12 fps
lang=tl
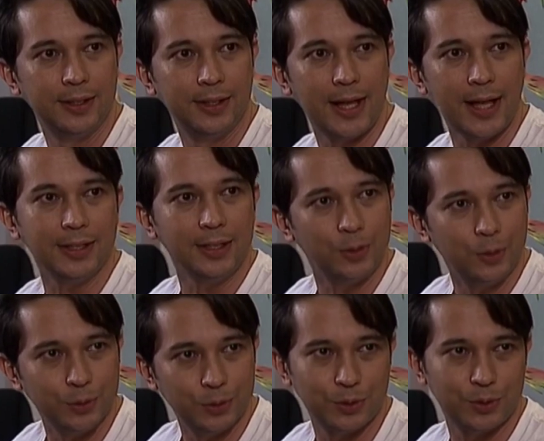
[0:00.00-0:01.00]
Lahat
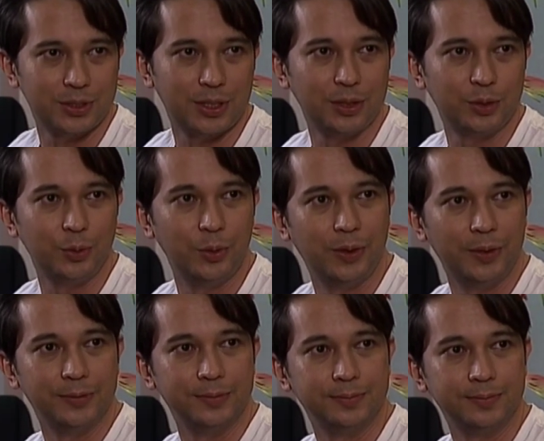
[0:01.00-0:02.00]
inuutos ko sa katulong.
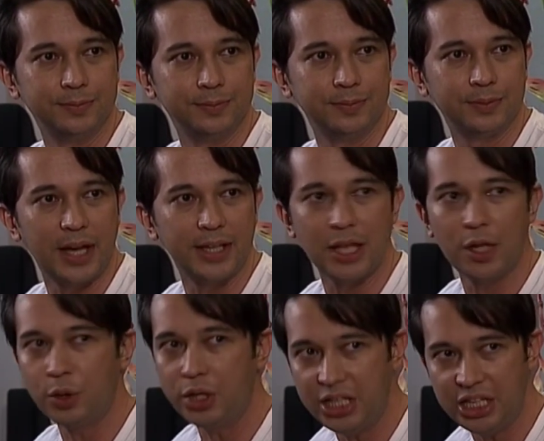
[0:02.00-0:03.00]
Kahit
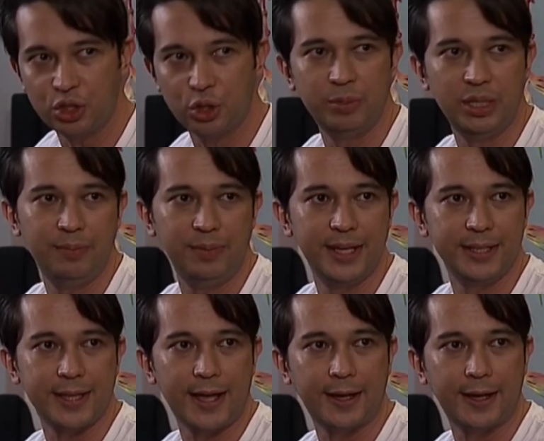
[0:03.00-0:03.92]
anong hingin ko, binibigay sa